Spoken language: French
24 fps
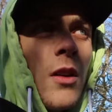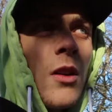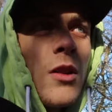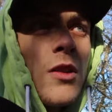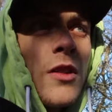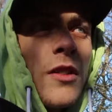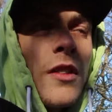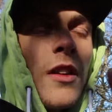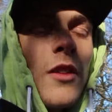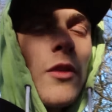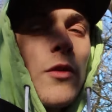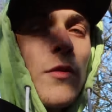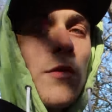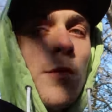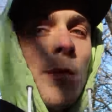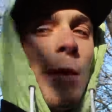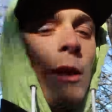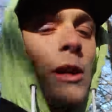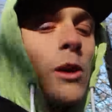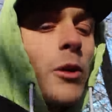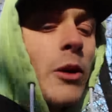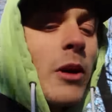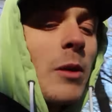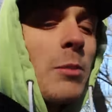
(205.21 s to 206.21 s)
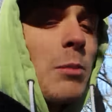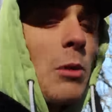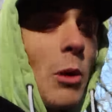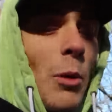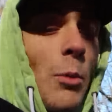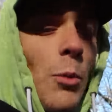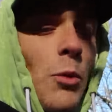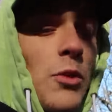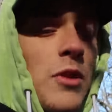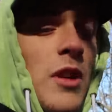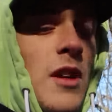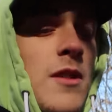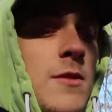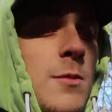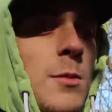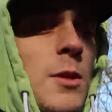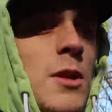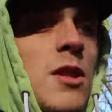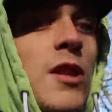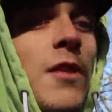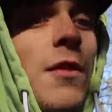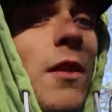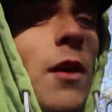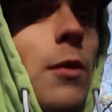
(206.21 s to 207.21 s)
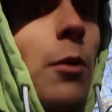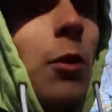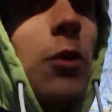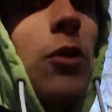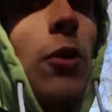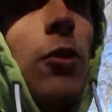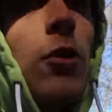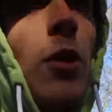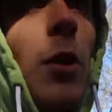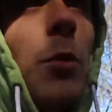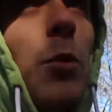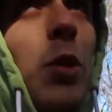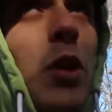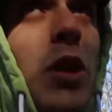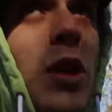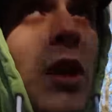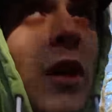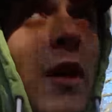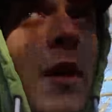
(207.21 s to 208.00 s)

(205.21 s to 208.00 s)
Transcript: J'essaie de vous mettre le replay au montage, mais j'ai vraiment entendu un bruit.